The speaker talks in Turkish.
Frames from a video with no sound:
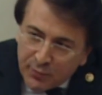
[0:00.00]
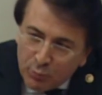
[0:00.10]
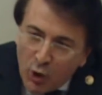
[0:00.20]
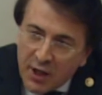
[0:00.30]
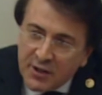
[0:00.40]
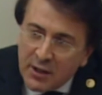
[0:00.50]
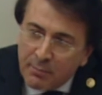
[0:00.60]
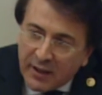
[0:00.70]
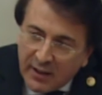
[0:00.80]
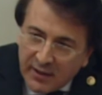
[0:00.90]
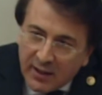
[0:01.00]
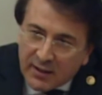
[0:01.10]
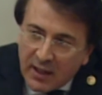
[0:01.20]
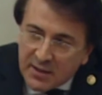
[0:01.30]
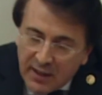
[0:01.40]
muasır
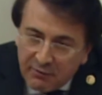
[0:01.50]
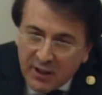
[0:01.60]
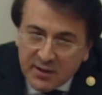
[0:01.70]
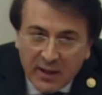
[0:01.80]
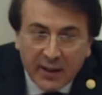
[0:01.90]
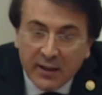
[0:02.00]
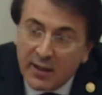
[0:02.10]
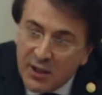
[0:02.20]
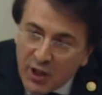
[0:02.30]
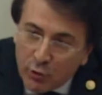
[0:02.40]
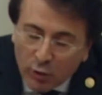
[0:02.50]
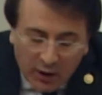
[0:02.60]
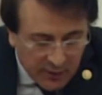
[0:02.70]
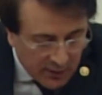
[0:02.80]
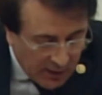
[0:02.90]
medeniyetler seviyesine getirecek olan